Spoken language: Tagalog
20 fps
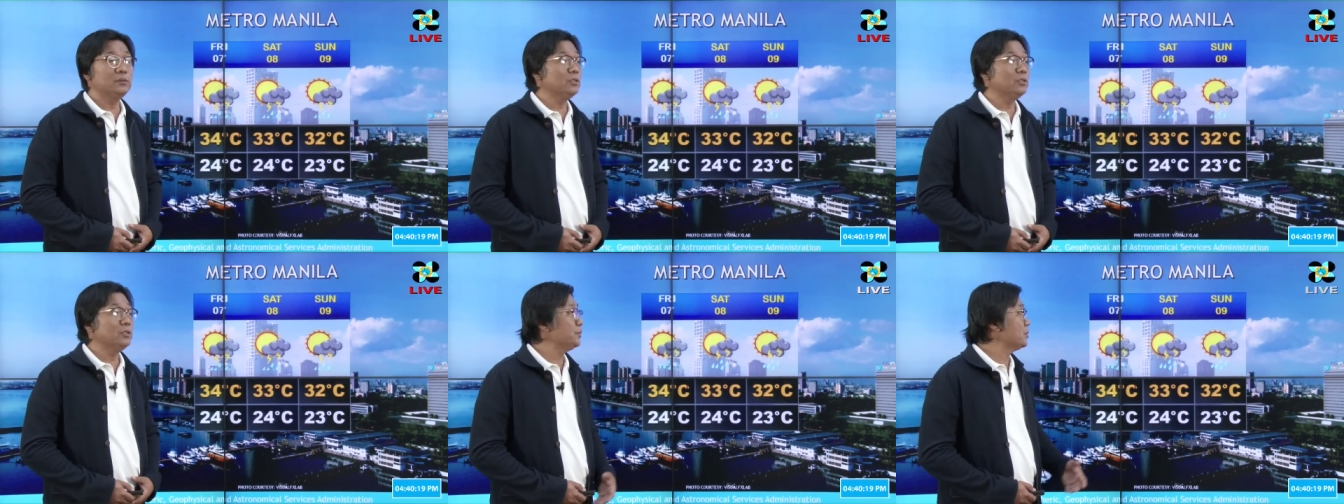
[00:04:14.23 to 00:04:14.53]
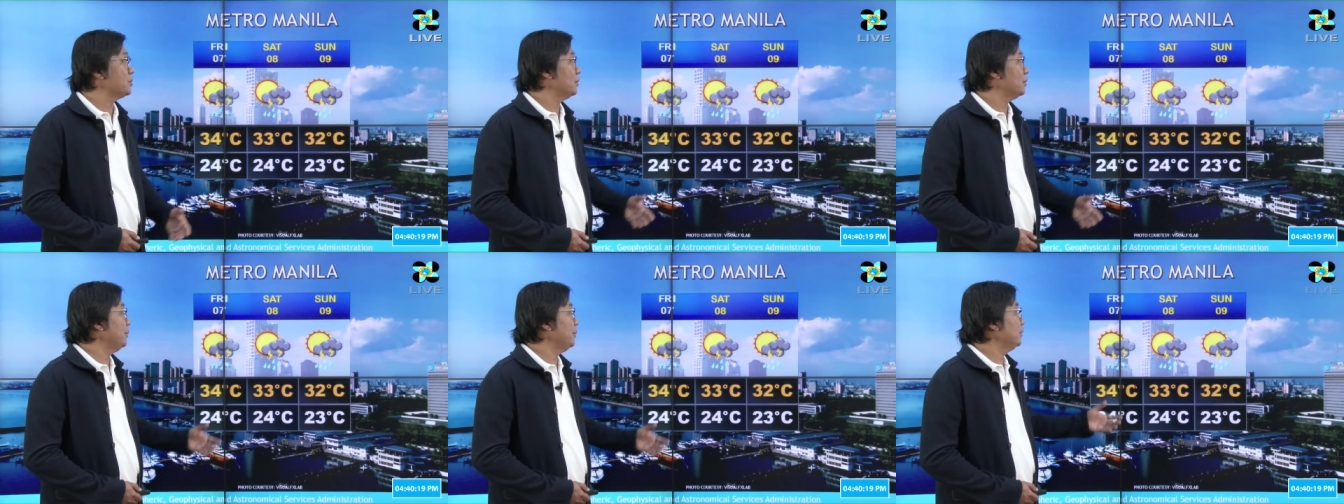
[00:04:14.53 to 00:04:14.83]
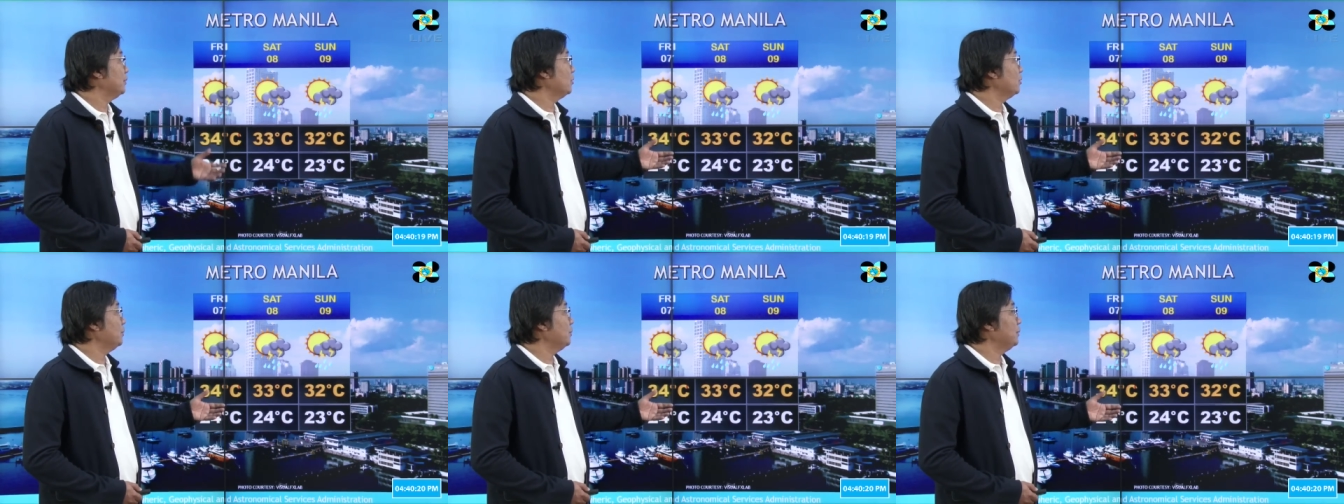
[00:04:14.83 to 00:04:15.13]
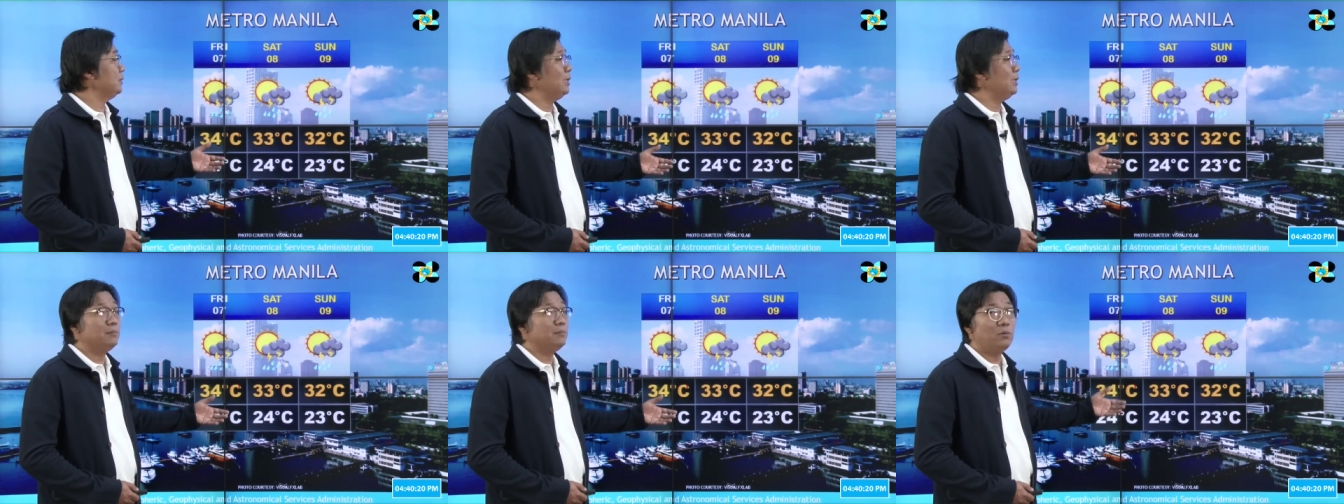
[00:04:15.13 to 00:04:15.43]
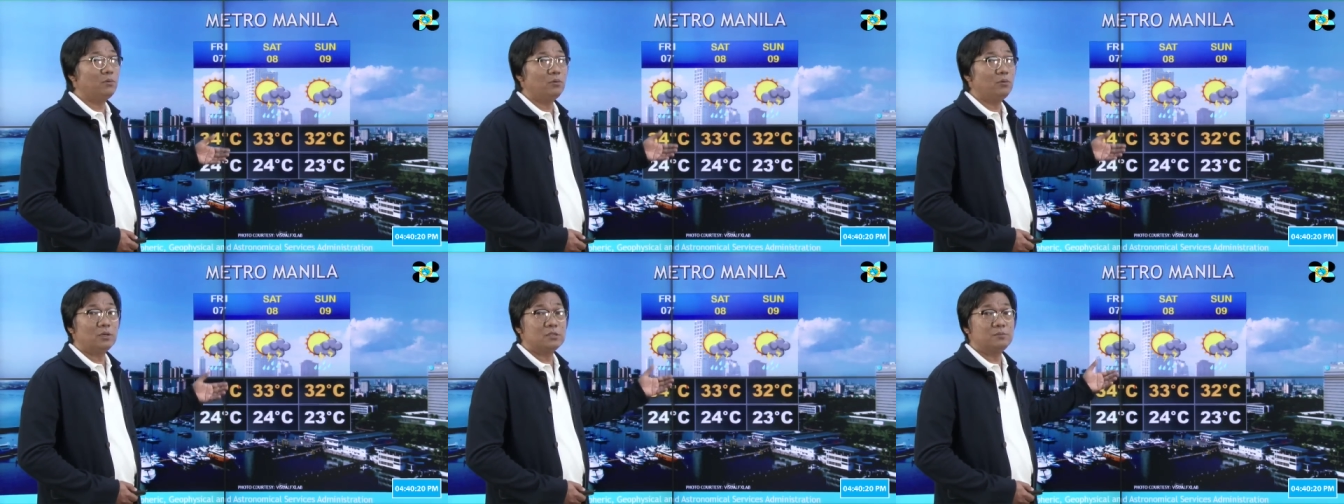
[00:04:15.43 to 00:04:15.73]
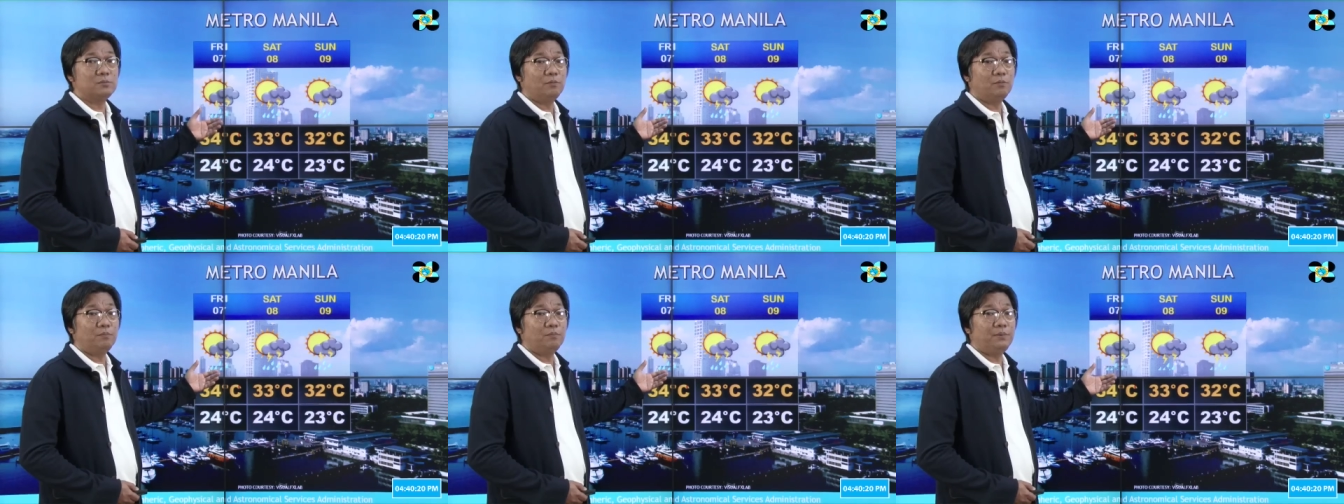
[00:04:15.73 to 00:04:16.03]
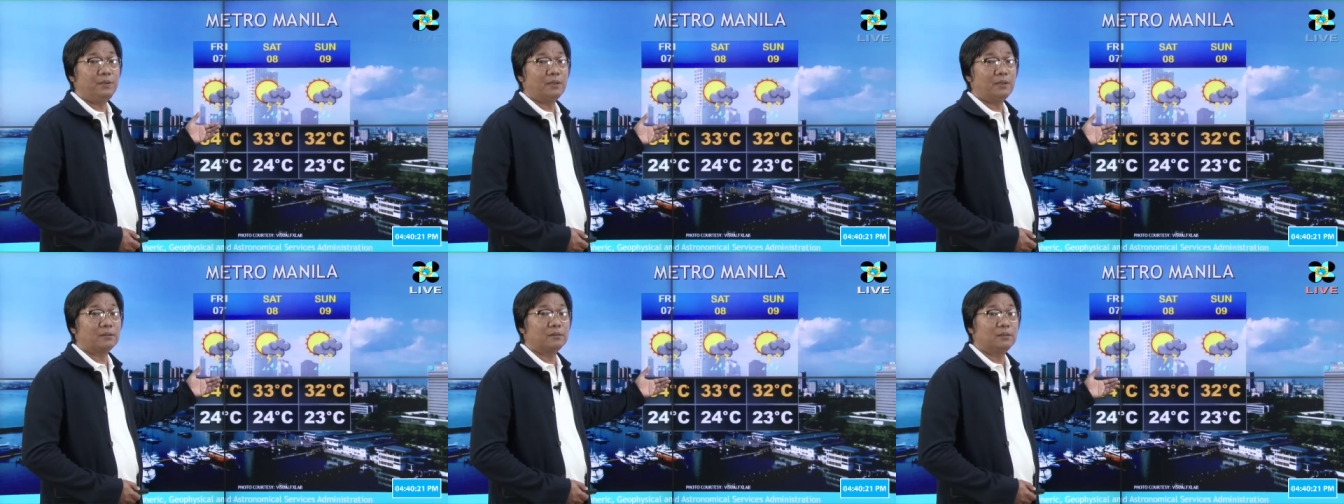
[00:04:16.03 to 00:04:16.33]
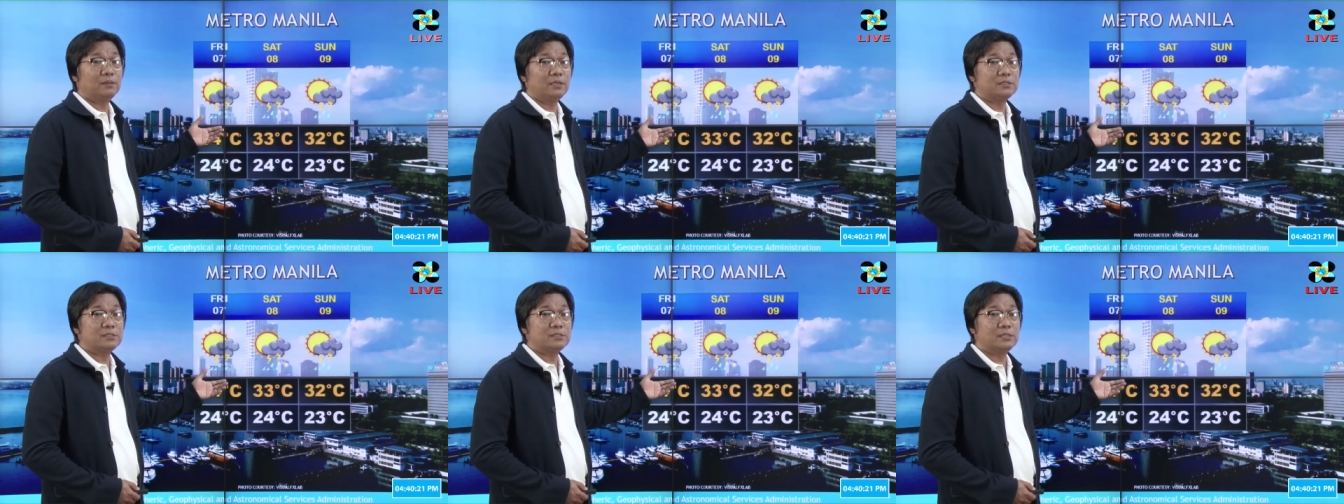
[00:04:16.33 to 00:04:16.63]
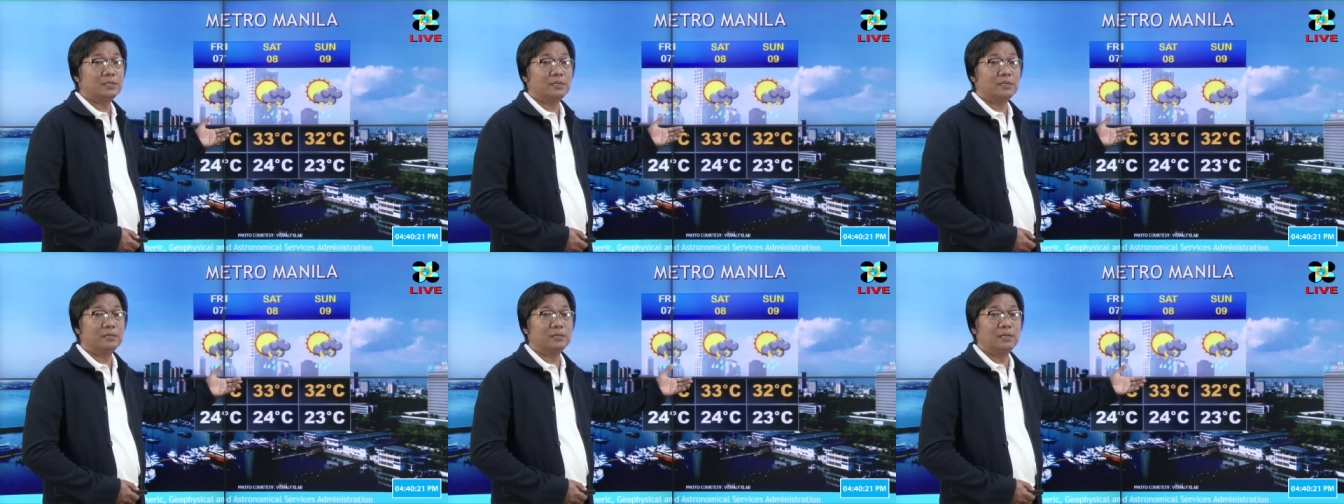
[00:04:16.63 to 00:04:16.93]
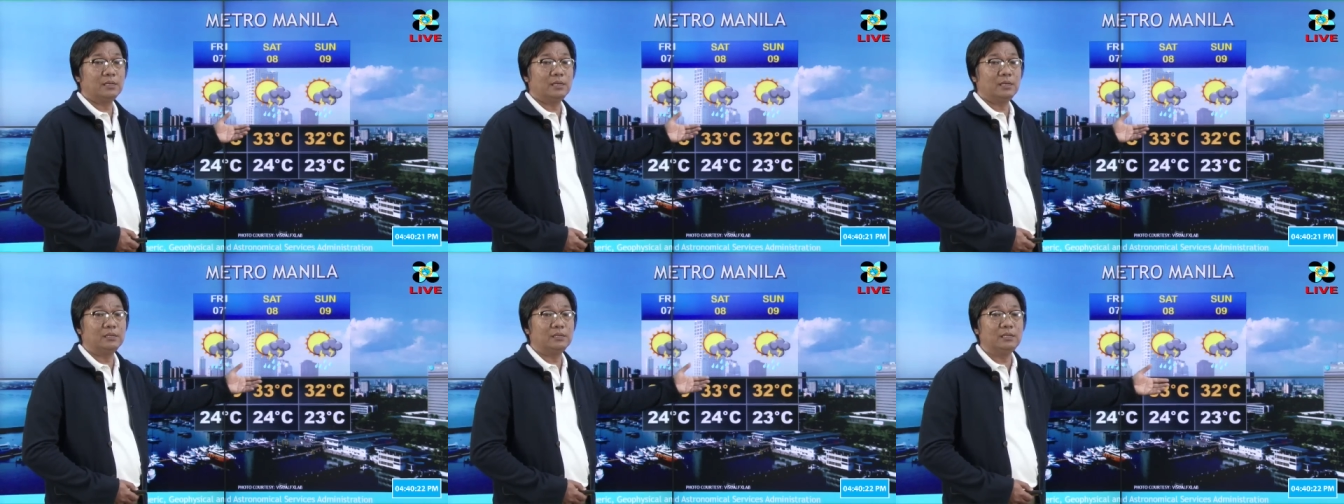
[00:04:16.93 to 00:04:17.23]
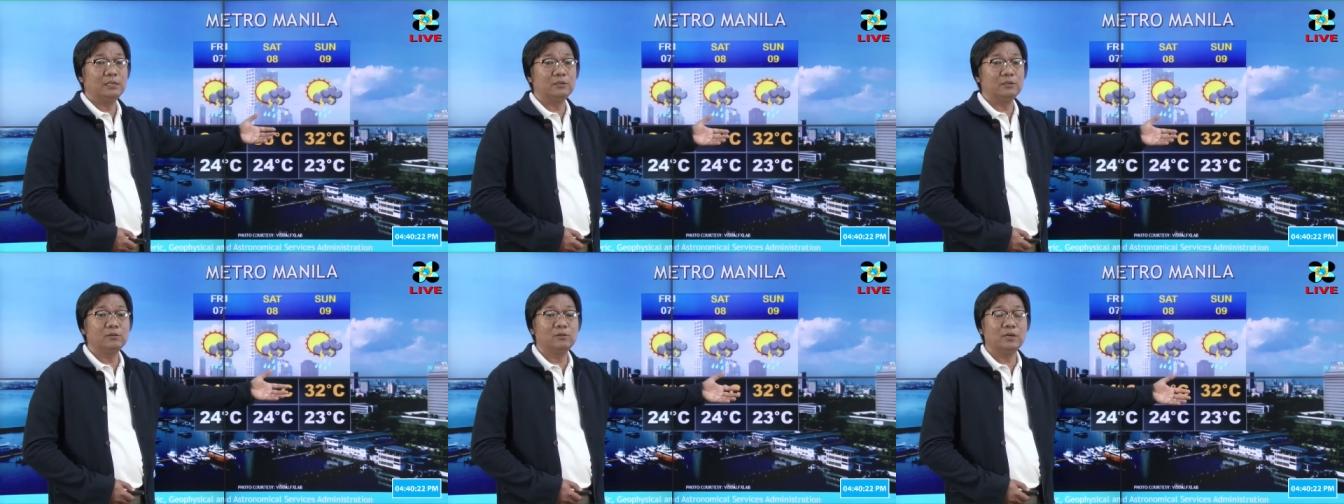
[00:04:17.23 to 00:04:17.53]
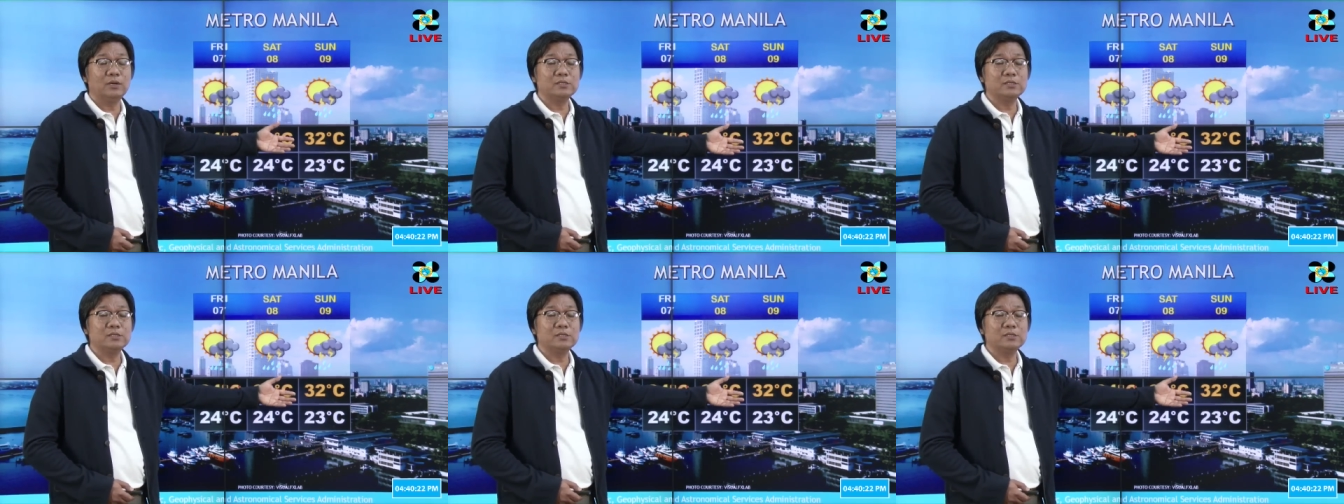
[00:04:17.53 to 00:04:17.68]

dito po sa Metro Manila, bukas po biyernes hanggang linggo,